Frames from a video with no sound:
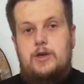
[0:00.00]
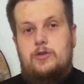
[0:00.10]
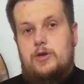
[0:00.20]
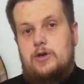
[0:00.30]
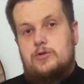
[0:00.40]

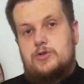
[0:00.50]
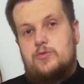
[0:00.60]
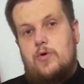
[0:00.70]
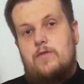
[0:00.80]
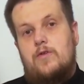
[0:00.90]
to Jego
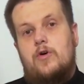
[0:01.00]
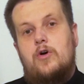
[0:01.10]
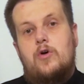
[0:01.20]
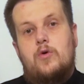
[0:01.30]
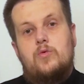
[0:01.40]
Słowo
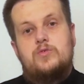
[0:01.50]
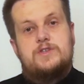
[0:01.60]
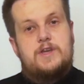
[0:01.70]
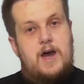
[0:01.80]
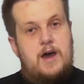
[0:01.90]

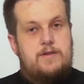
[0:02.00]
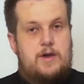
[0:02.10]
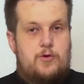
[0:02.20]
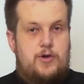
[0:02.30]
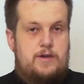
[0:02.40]

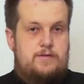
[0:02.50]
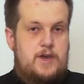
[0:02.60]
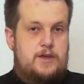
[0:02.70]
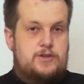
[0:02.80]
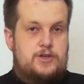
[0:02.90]
uzdrawia moje
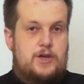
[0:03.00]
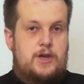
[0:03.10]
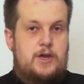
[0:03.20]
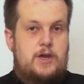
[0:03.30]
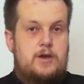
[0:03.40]
wnętrze,
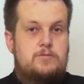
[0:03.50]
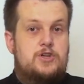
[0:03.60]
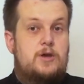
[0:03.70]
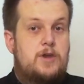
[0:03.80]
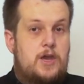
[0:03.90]

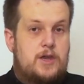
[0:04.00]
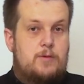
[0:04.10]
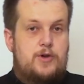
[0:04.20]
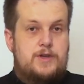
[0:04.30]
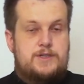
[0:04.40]
przemienia
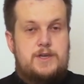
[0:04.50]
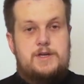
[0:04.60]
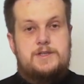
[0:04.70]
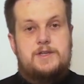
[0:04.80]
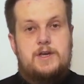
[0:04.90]
moje
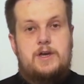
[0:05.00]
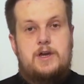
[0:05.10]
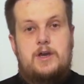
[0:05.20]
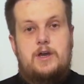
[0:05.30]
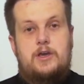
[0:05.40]
serce
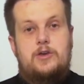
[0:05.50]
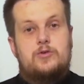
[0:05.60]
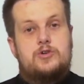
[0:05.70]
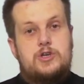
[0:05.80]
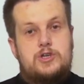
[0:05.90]
i
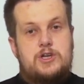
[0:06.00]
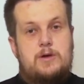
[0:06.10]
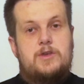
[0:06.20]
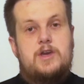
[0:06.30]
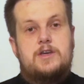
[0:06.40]
oczyszcza
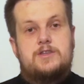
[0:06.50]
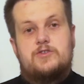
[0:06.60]
mnie z